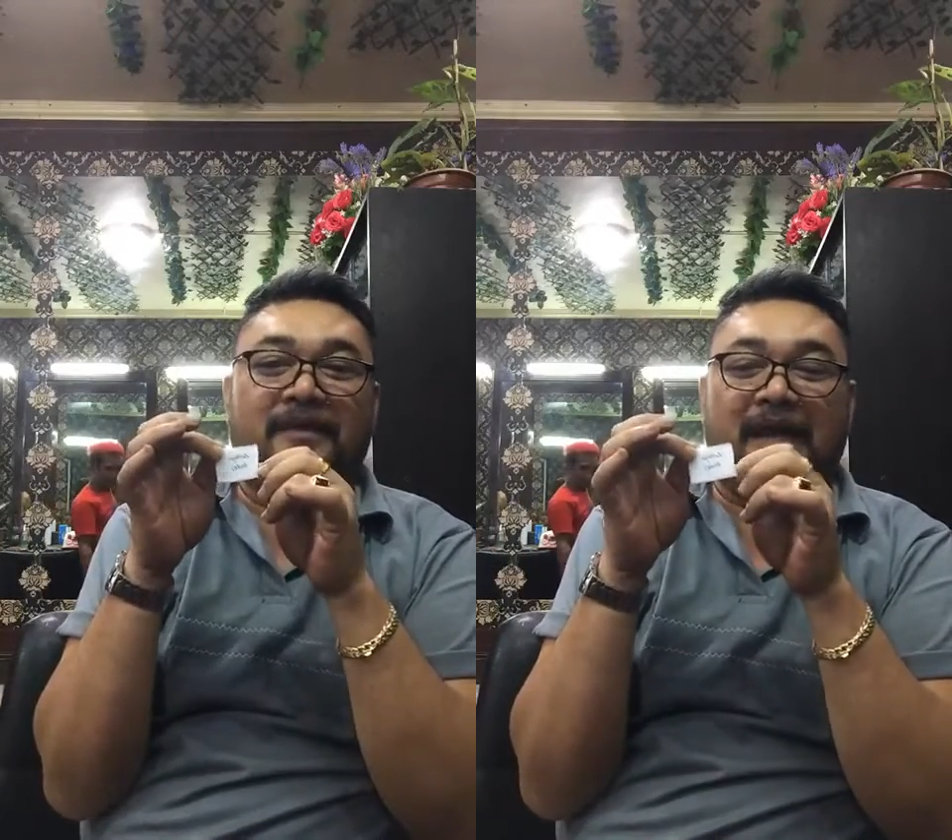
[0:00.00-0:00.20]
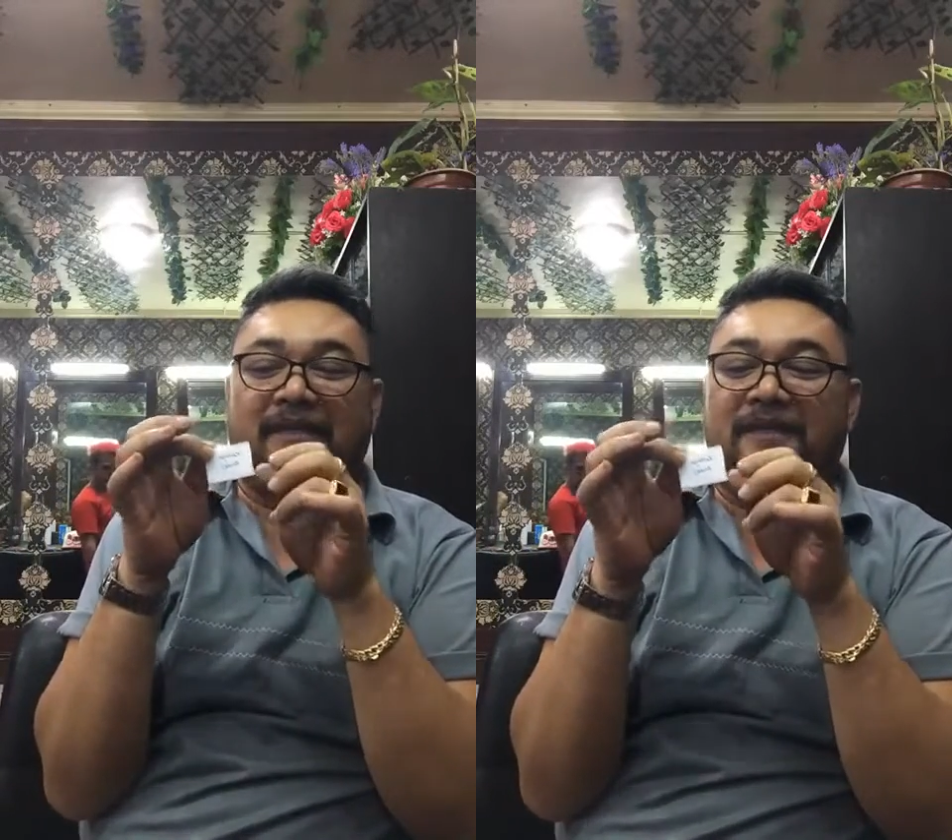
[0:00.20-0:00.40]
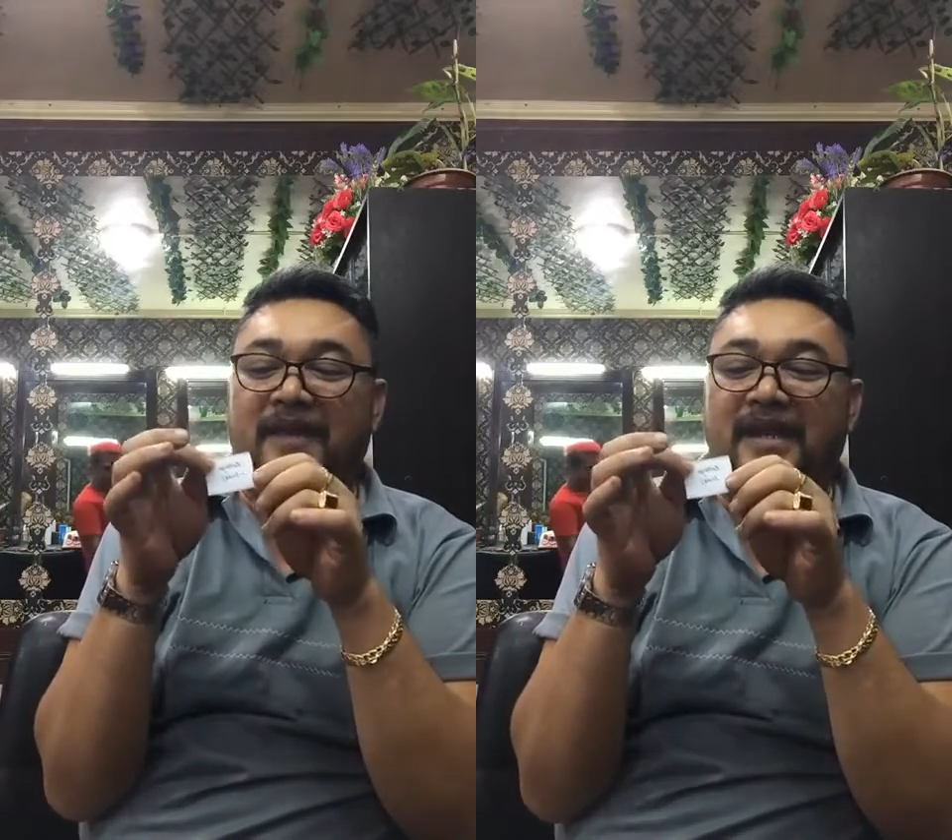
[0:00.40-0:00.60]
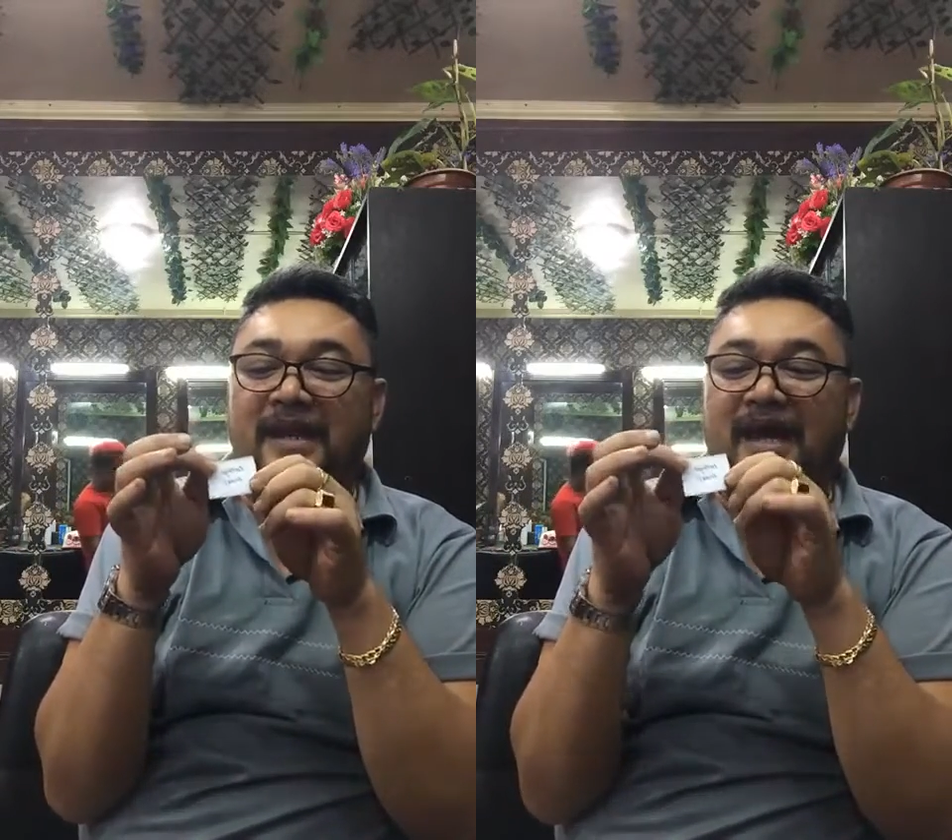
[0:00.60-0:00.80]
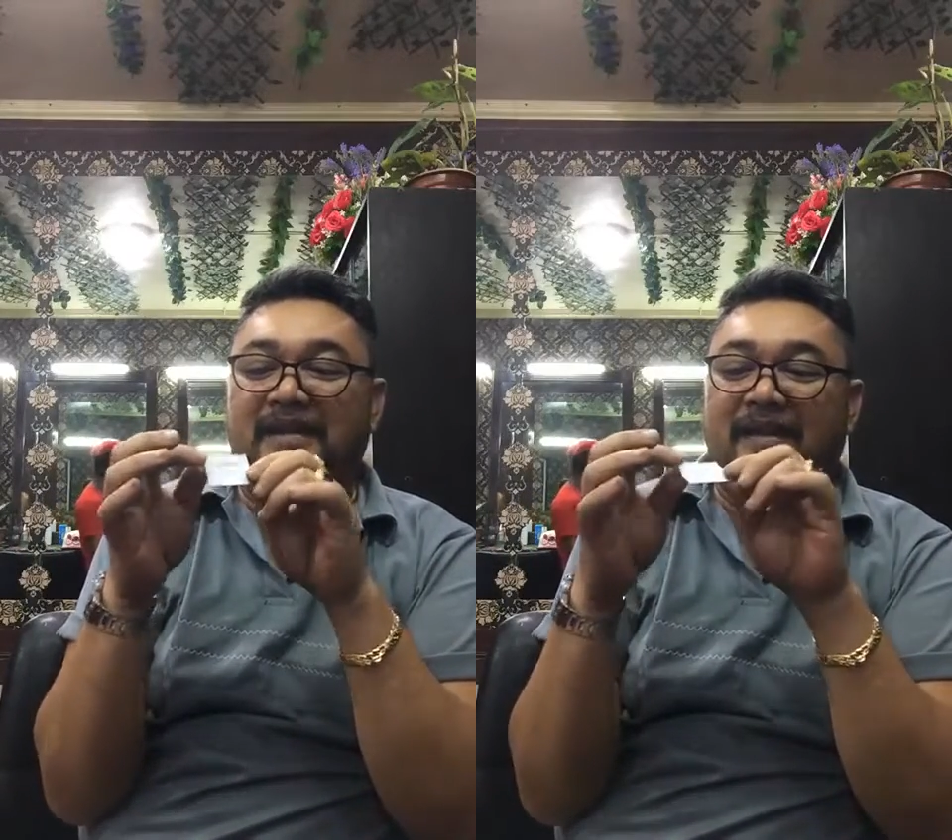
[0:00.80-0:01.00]

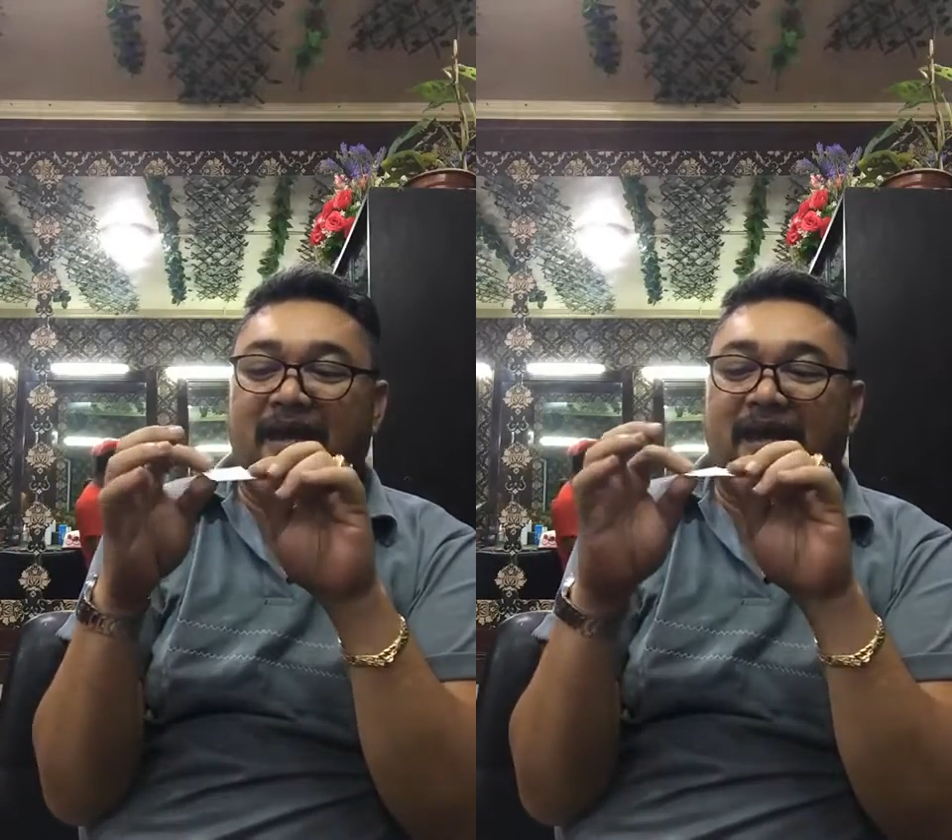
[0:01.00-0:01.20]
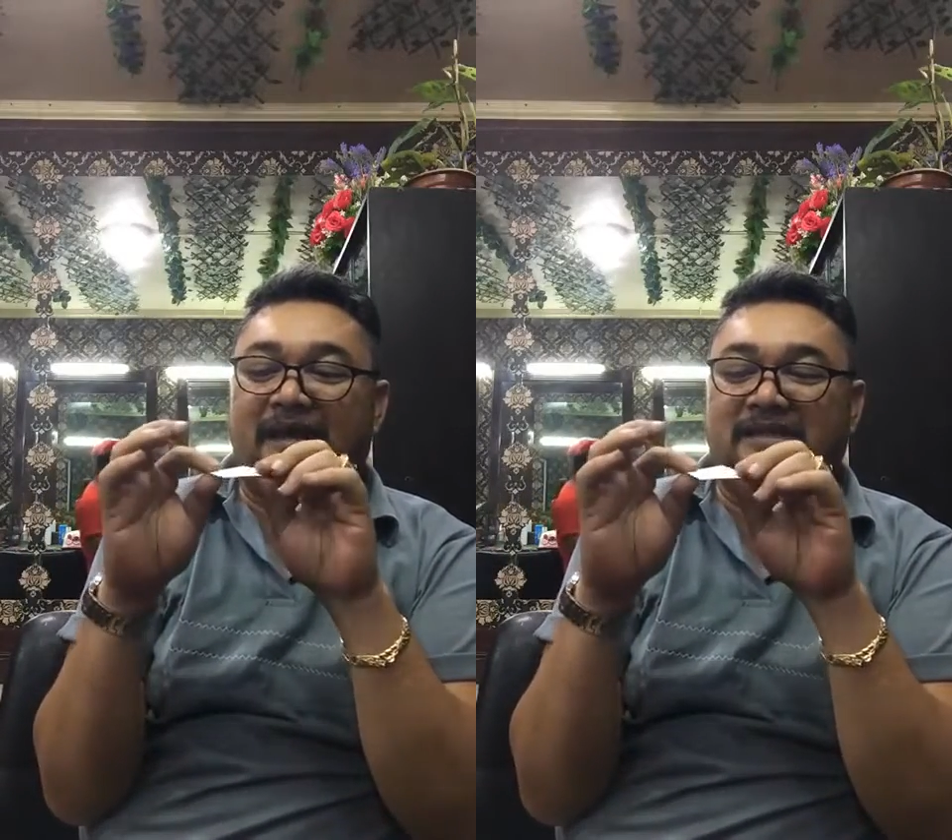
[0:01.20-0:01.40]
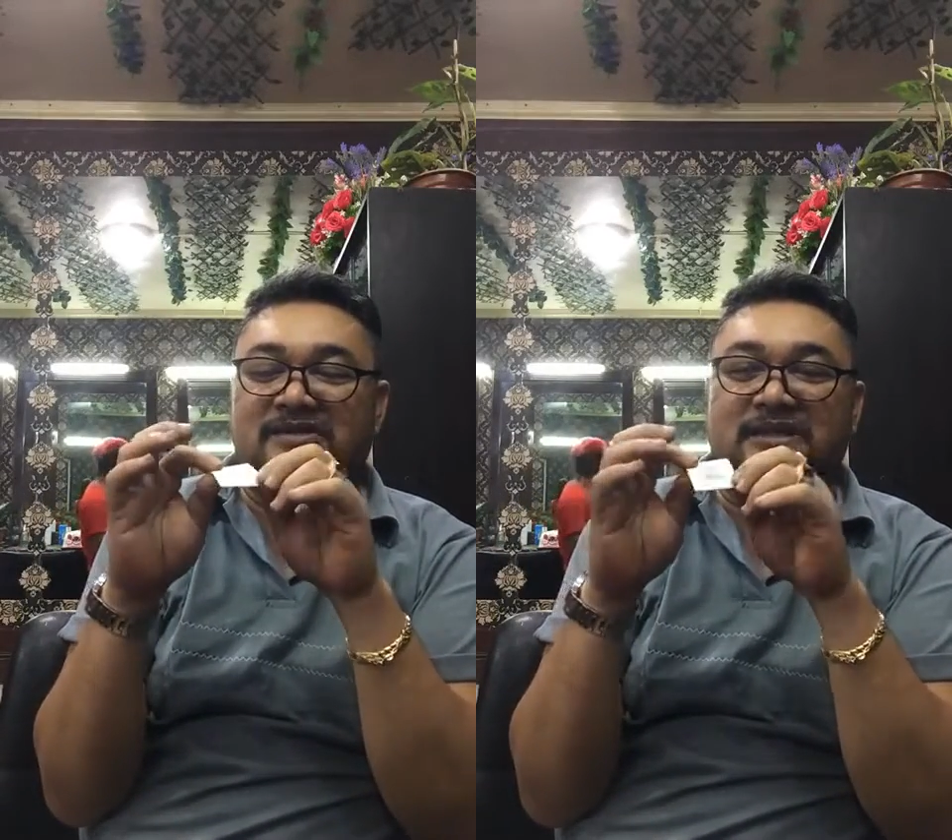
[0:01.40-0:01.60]
Catherine Andas,